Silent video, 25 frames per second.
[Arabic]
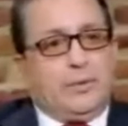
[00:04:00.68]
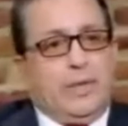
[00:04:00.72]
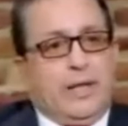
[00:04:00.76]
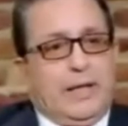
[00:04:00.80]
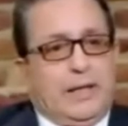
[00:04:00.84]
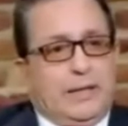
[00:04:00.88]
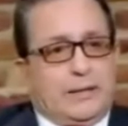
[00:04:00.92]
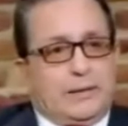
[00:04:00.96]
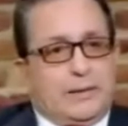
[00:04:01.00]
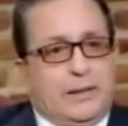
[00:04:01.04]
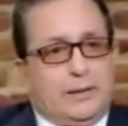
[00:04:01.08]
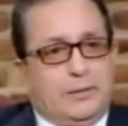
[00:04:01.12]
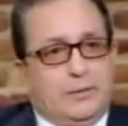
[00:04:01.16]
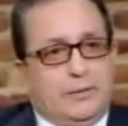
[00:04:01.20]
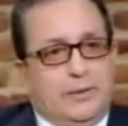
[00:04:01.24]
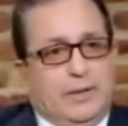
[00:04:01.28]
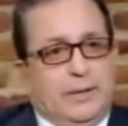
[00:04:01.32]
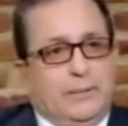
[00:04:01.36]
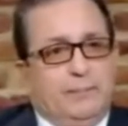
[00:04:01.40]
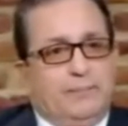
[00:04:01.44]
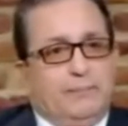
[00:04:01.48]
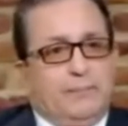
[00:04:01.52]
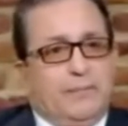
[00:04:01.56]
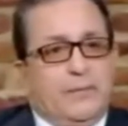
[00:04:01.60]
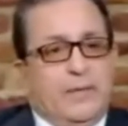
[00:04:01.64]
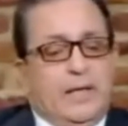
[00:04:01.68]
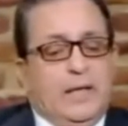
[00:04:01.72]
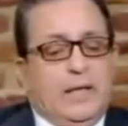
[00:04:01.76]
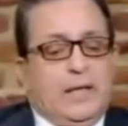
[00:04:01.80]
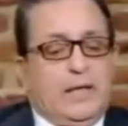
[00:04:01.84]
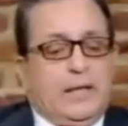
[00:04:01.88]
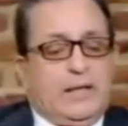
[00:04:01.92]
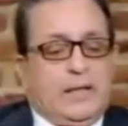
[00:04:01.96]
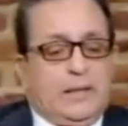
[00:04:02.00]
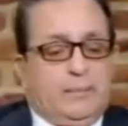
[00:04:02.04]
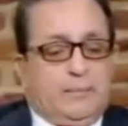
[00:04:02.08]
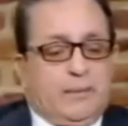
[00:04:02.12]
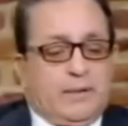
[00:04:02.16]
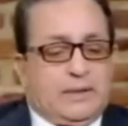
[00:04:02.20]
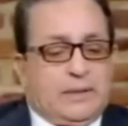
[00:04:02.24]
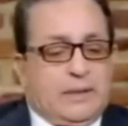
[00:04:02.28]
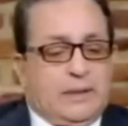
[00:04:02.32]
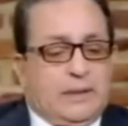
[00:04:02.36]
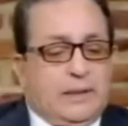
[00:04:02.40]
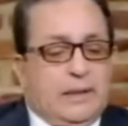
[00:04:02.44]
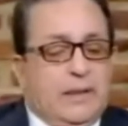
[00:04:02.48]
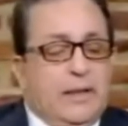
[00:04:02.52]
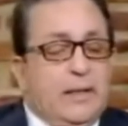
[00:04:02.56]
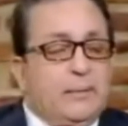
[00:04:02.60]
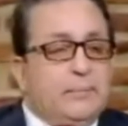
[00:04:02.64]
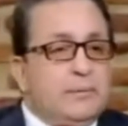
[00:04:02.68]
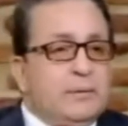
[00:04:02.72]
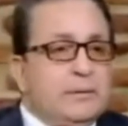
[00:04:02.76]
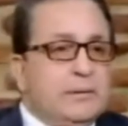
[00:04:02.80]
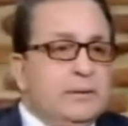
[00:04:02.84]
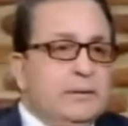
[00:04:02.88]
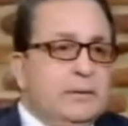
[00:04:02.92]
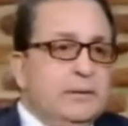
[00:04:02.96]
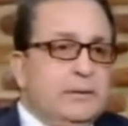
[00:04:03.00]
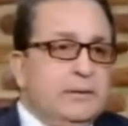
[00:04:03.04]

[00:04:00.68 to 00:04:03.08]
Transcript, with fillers: هيحصل له ايه تمام لما تنقبض